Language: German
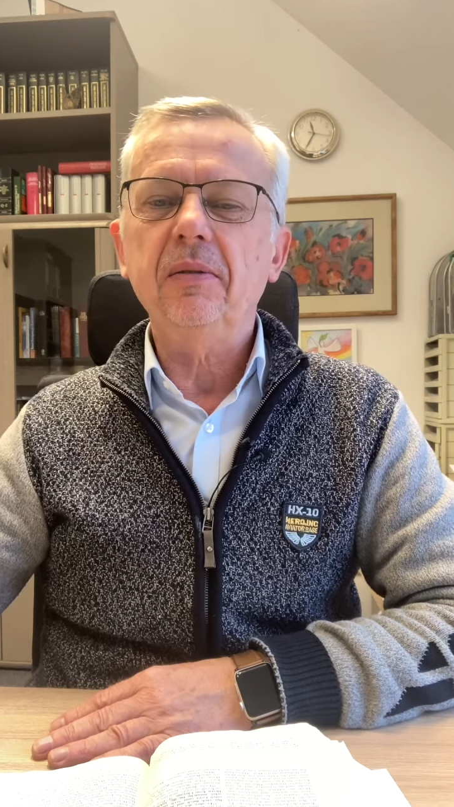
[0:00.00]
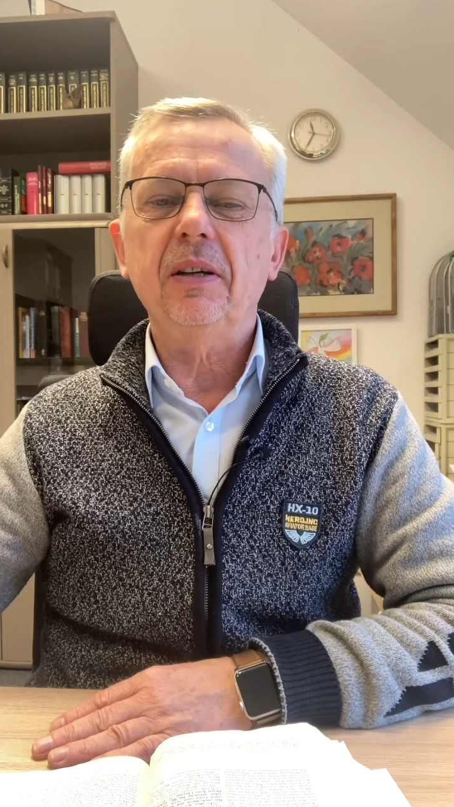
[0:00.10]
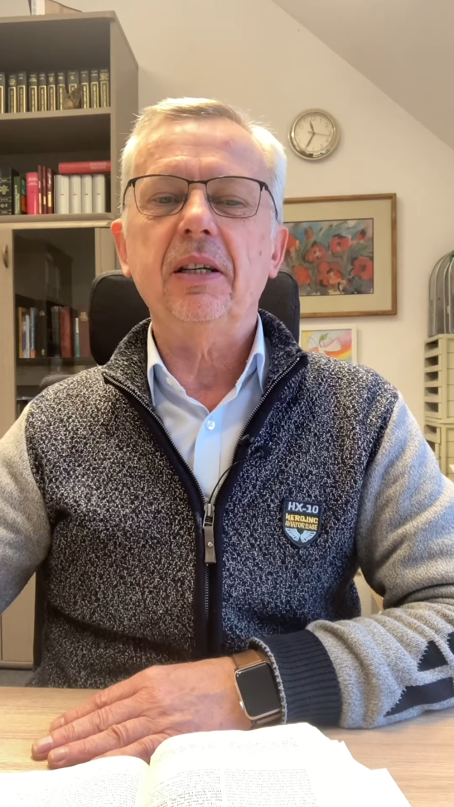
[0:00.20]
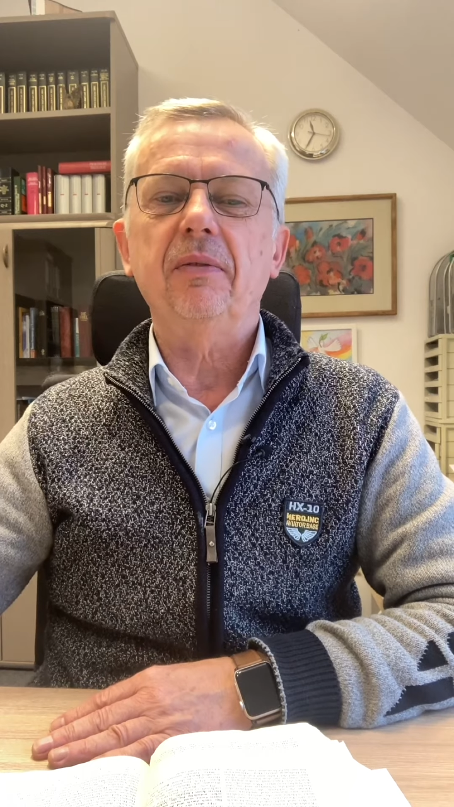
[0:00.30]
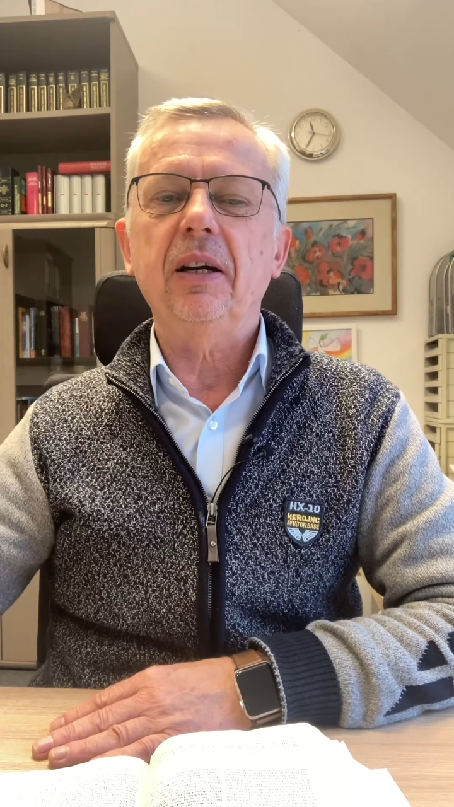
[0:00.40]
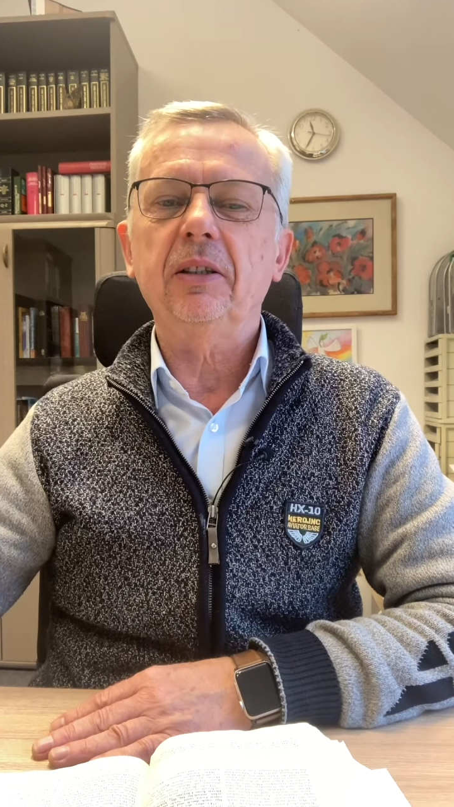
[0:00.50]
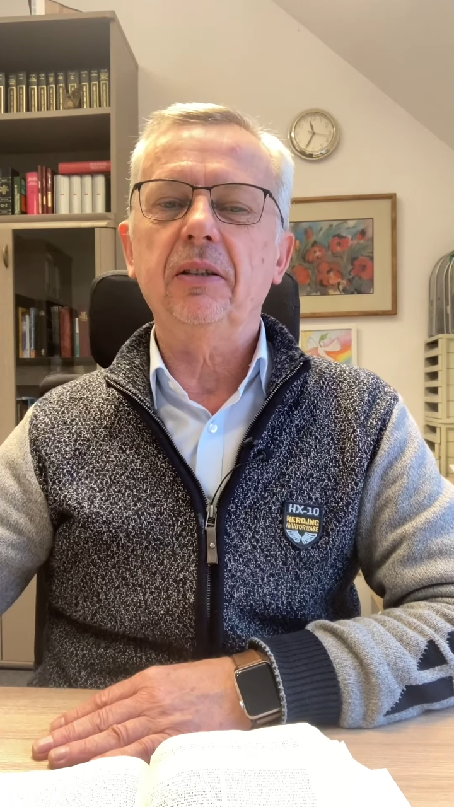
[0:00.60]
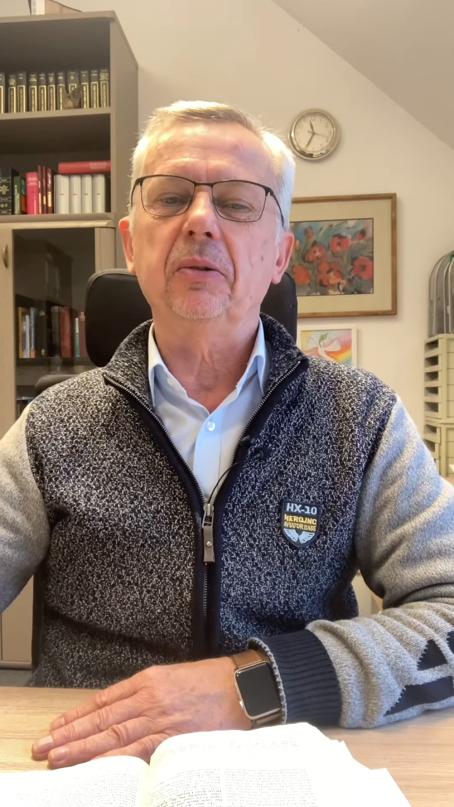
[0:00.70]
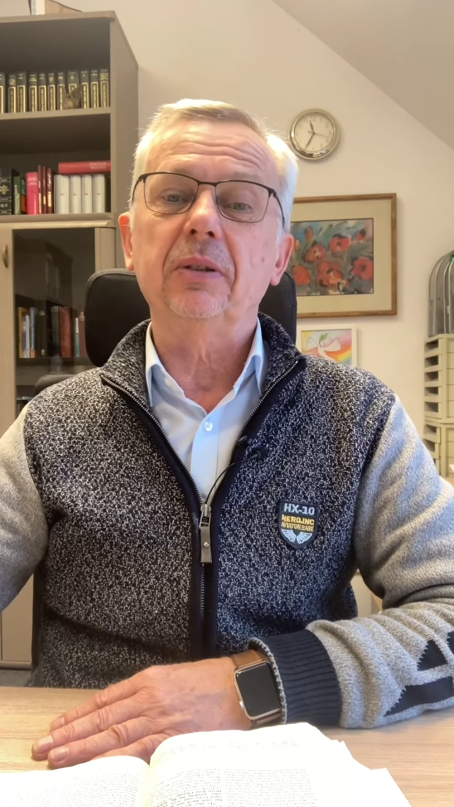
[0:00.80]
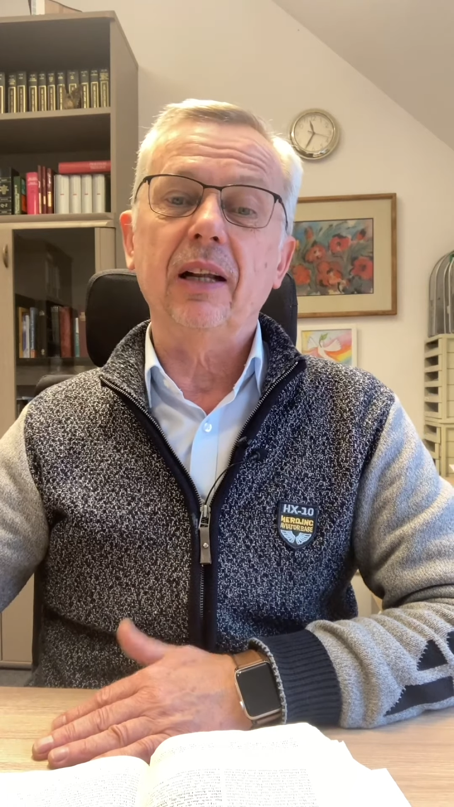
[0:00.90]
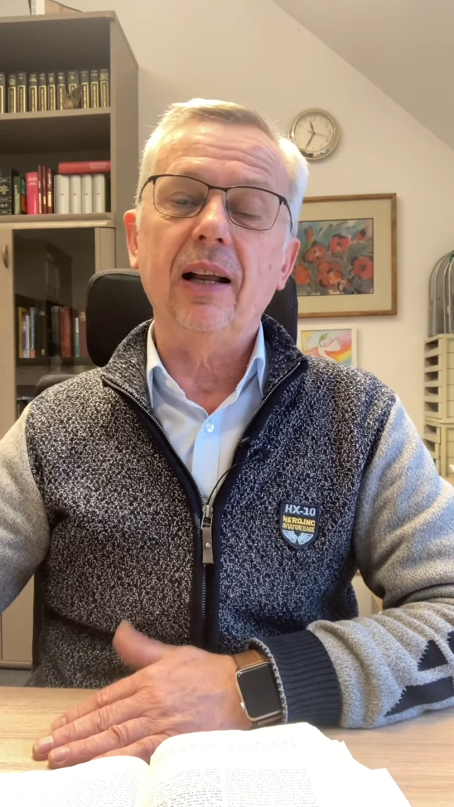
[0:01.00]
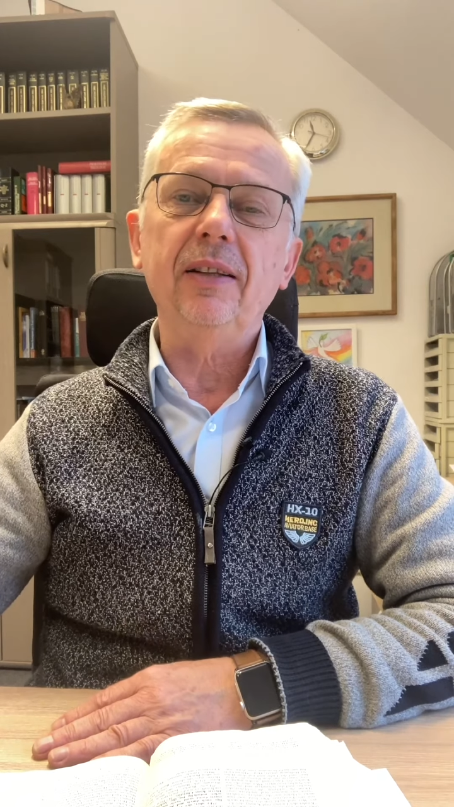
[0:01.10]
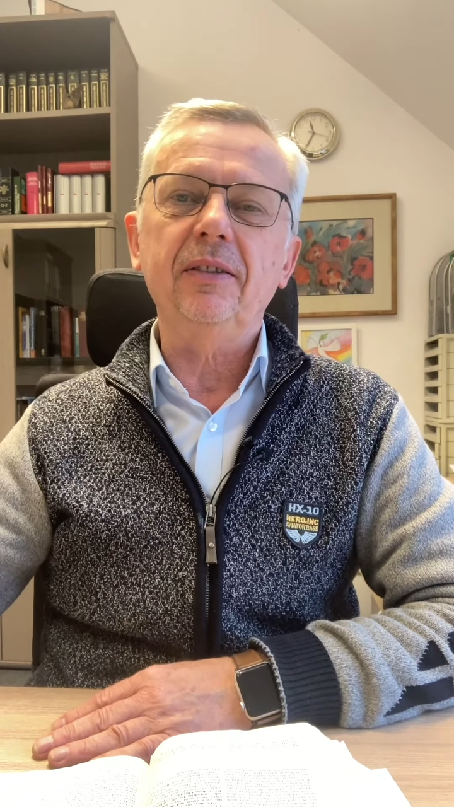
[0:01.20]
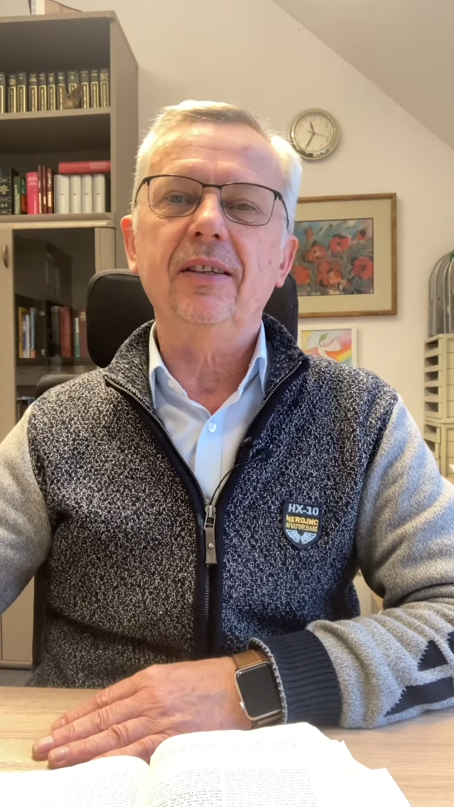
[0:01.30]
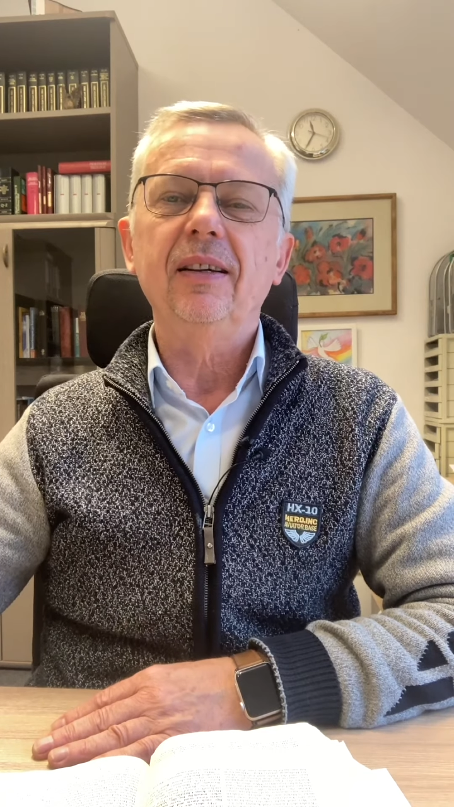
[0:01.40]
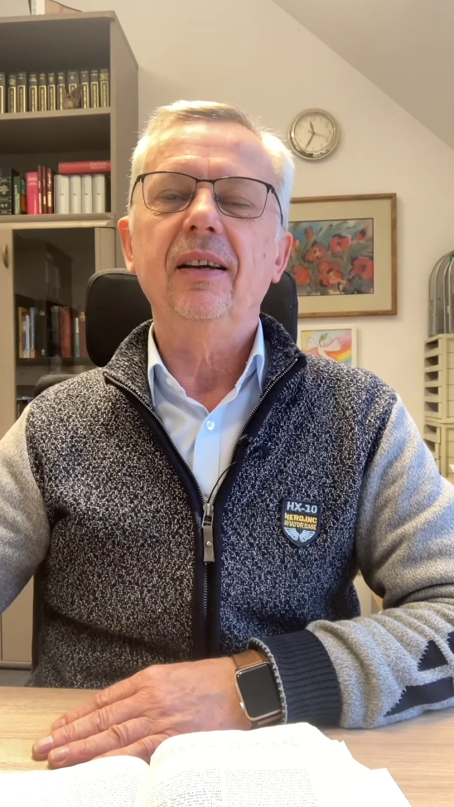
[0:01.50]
Was erwartet unser Land,